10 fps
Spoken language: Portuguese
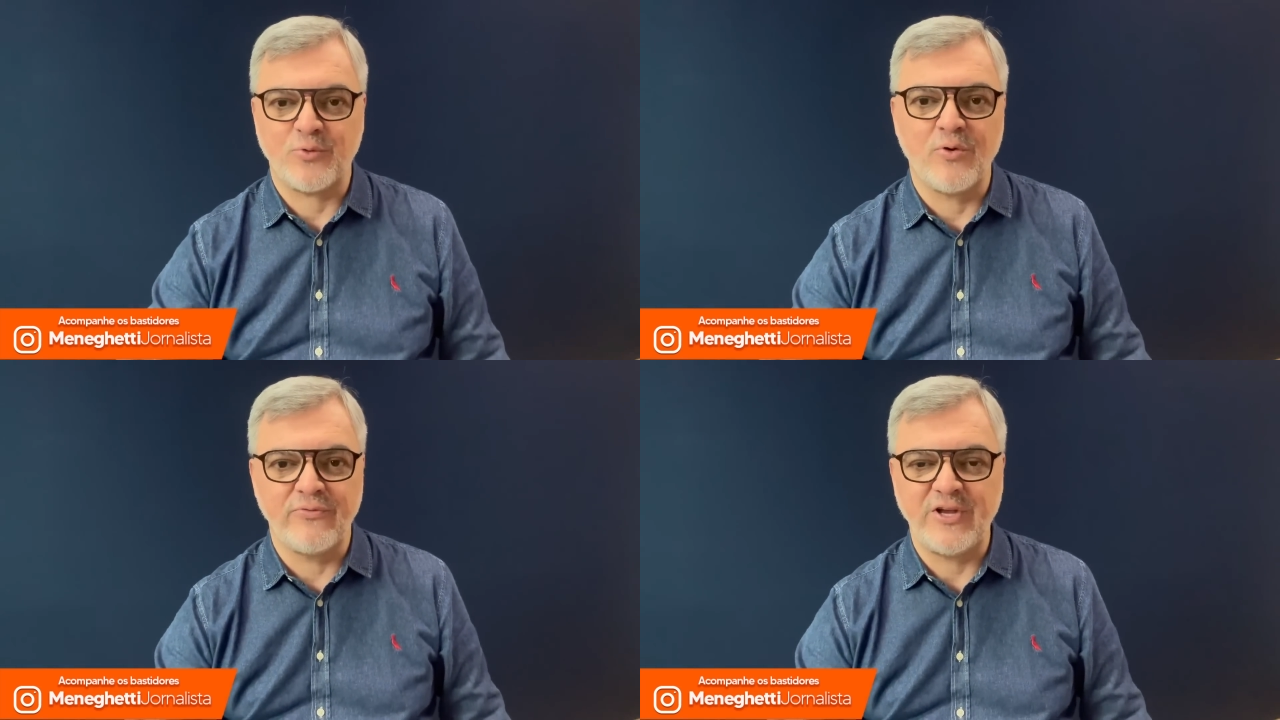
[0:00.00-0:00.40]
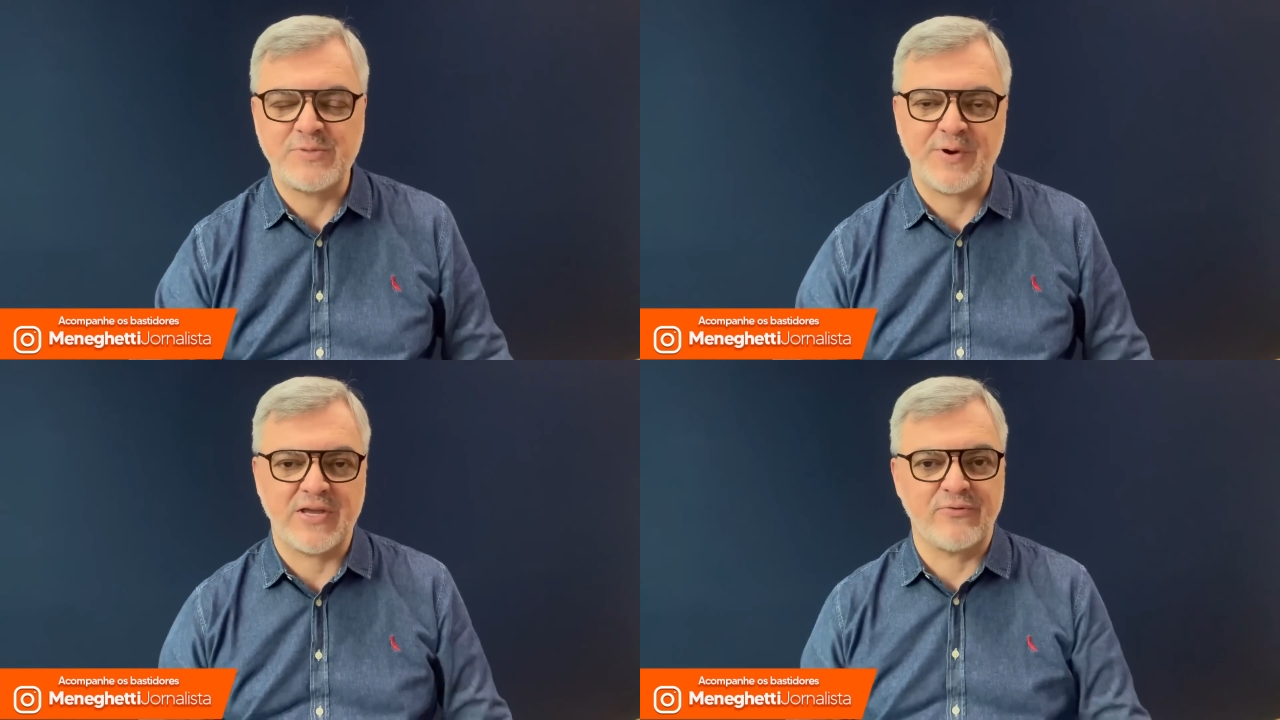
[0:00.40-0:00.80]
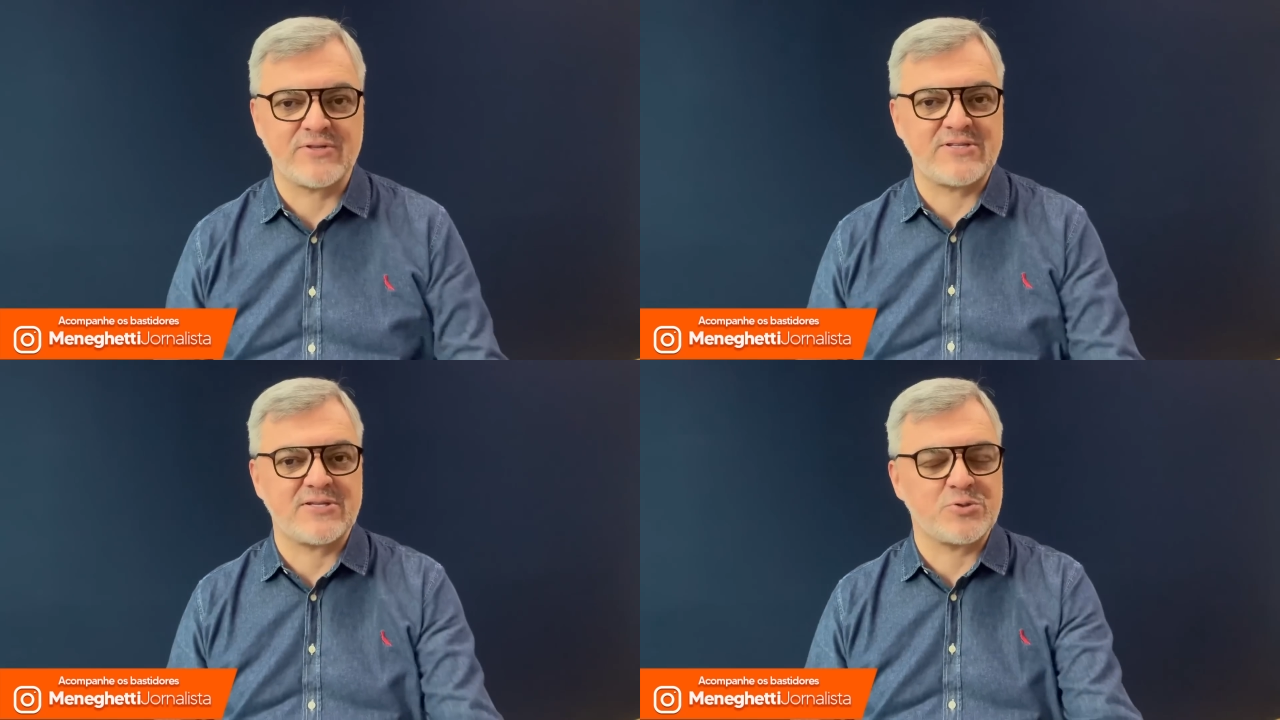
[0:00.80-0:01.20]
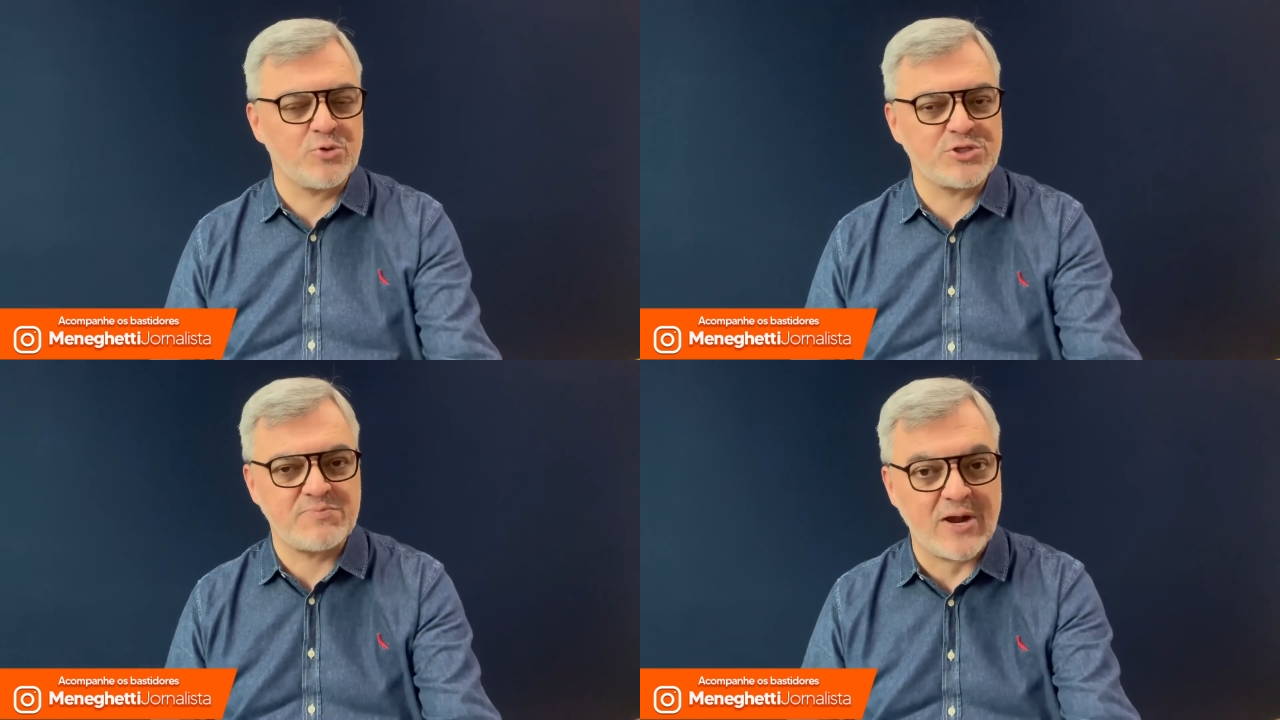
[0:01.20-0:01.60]
o convite para que vocês
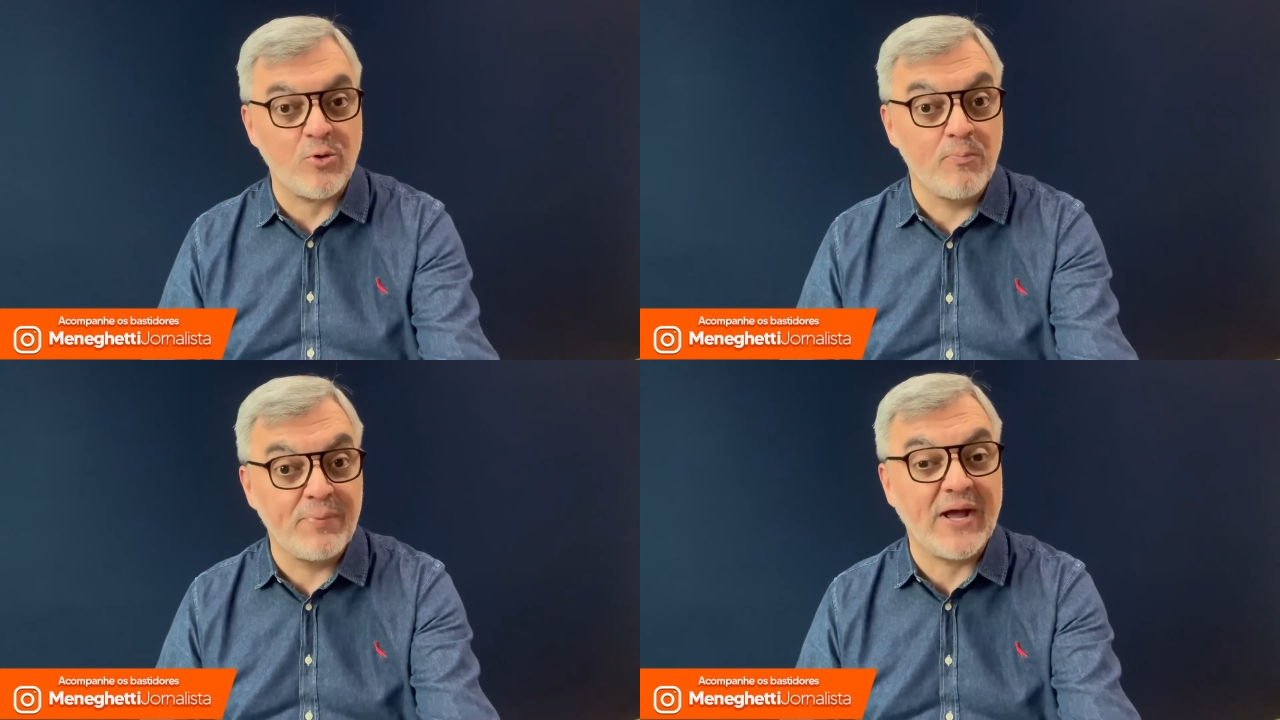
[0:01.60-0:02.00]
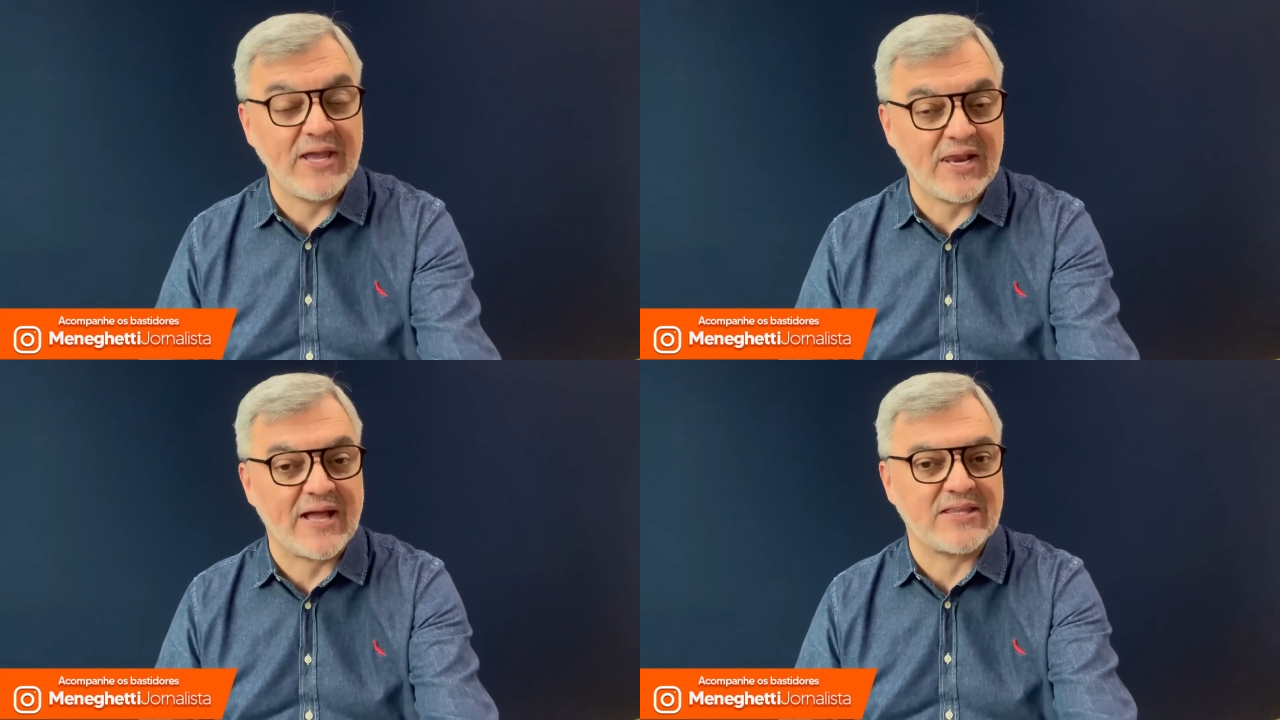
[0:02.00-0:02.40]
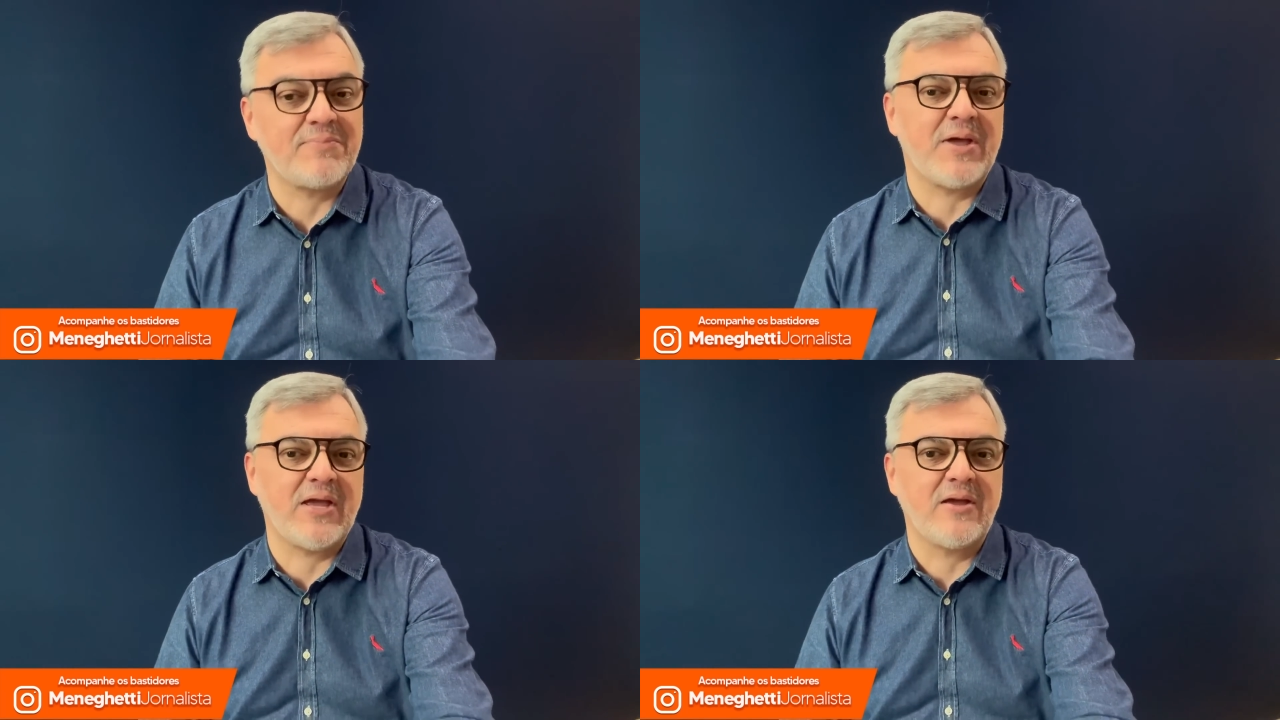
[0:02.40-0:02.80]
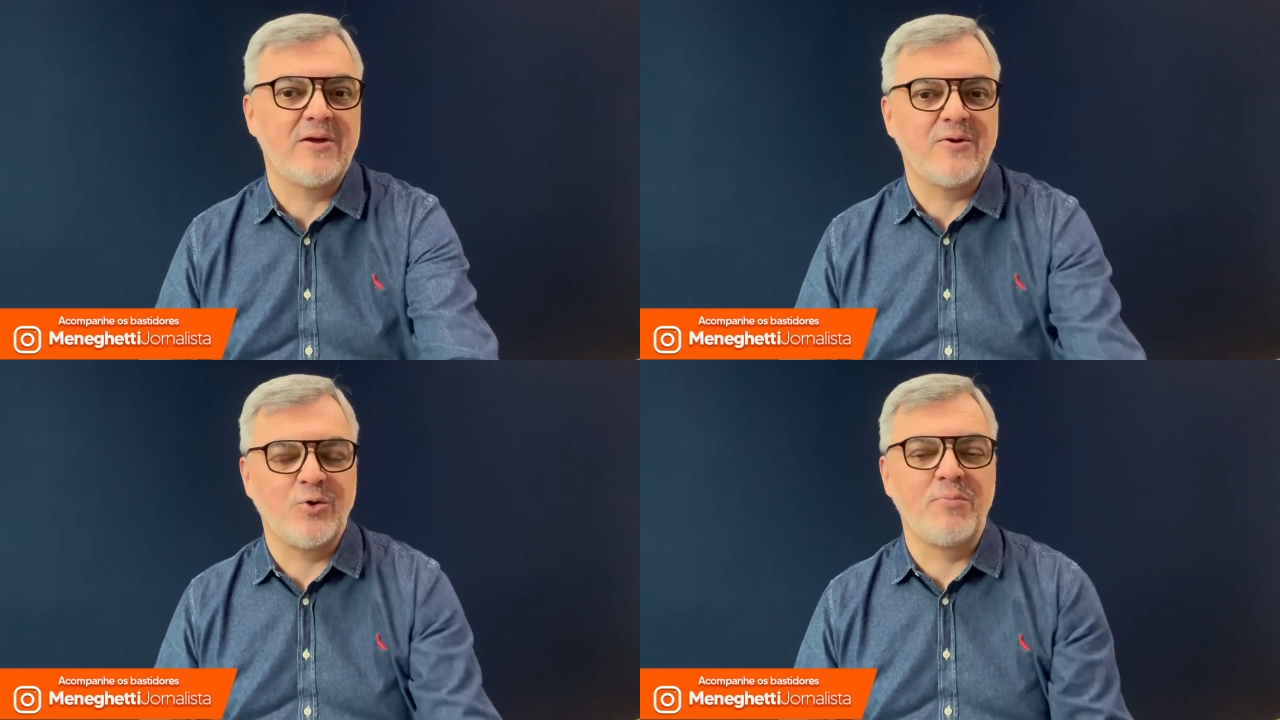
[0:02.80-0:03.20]
todos me acompanhem lá também
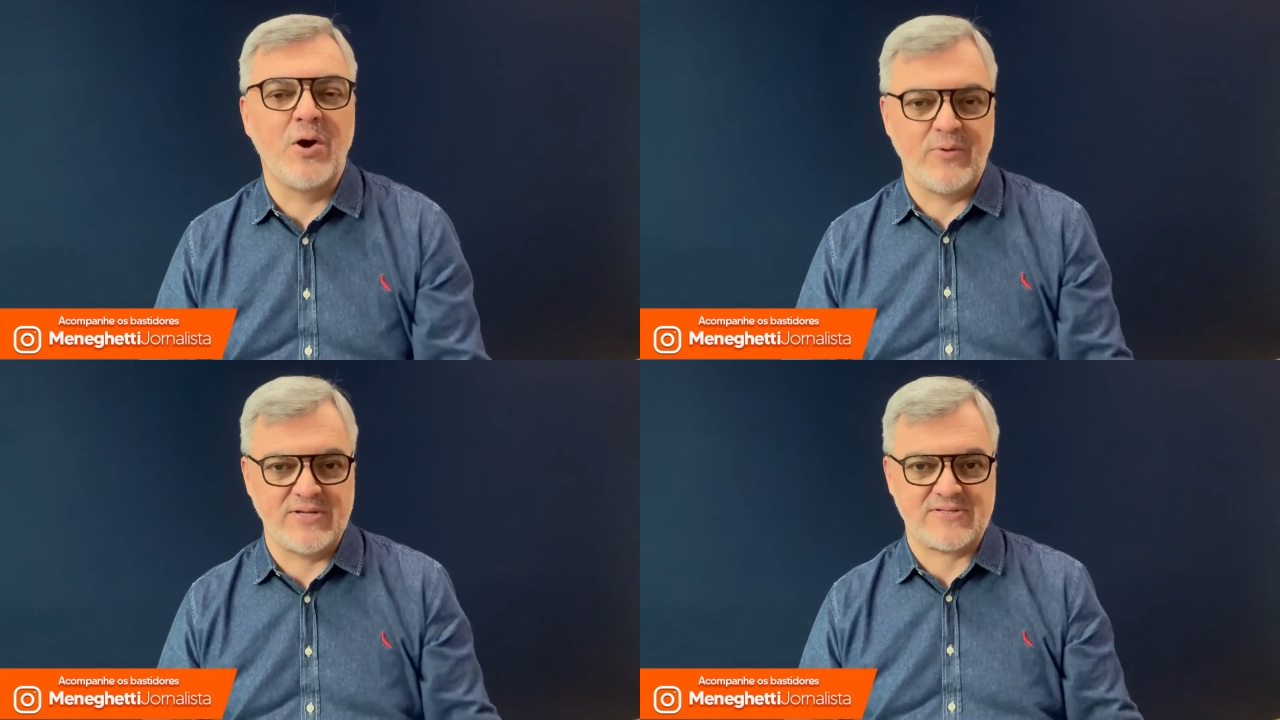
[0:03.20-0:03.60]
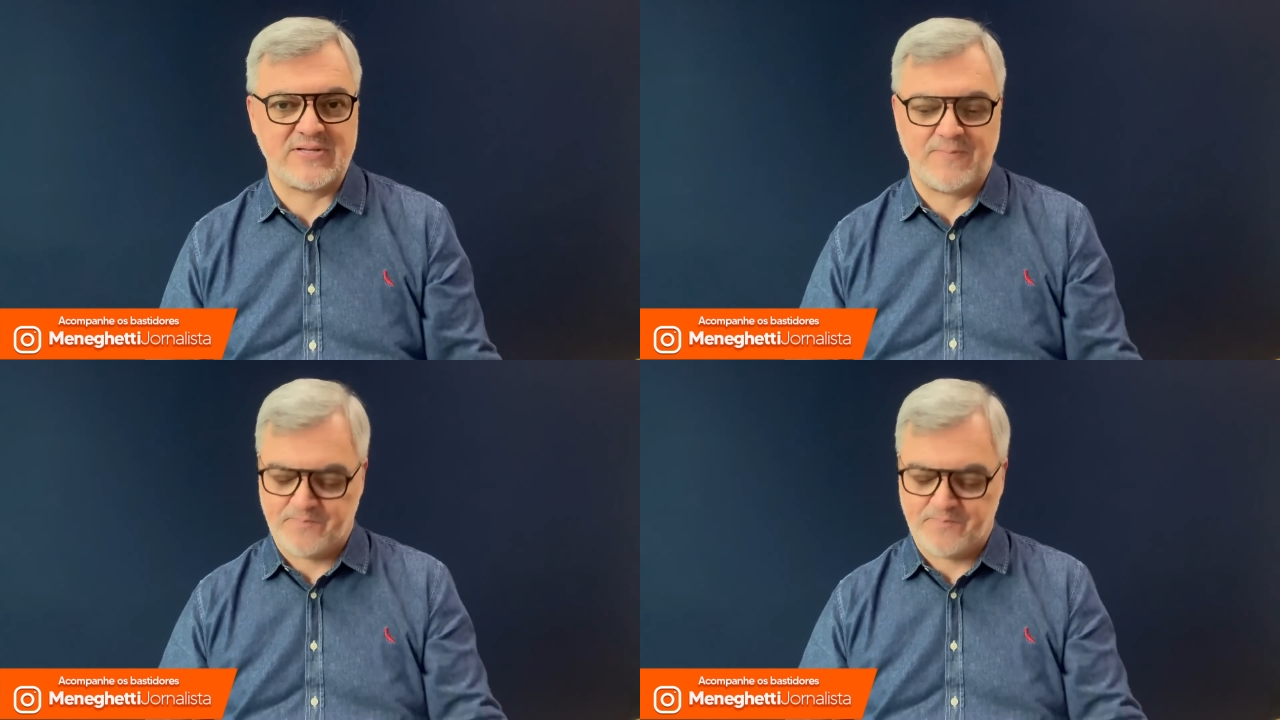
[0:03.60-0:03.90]
no meu Insta.